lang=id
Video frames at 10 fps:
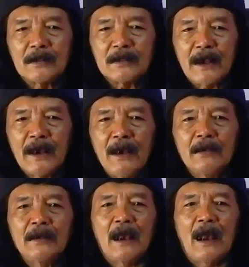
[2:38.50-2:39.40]

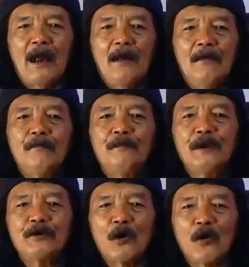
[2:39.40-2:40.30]
getihnya
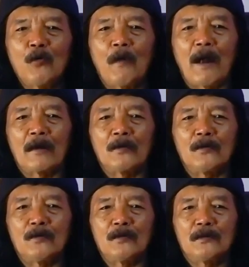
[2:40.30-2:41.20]
bisa
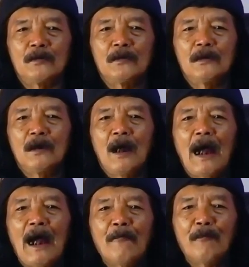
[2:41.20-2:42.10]
lumaku
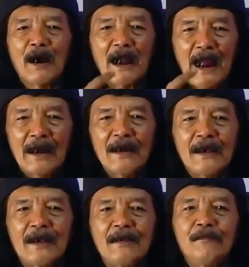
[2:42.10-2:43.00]

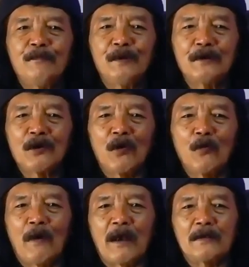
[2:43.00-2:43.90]
ambekane bisa
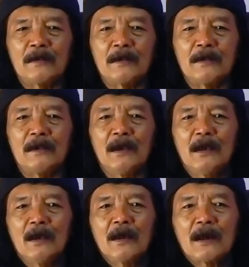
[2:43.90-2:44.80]
lumadi
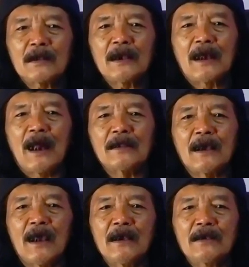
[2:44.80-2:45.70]

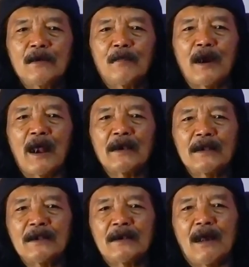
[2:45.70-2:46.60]
ketiganya ini
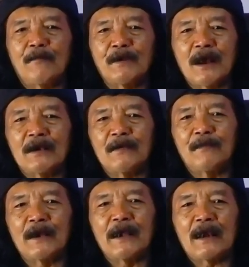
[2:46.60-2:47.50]
sebenarnya tidak bisa
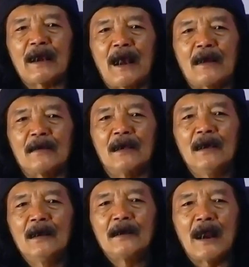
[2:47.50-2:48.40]
dipikirkan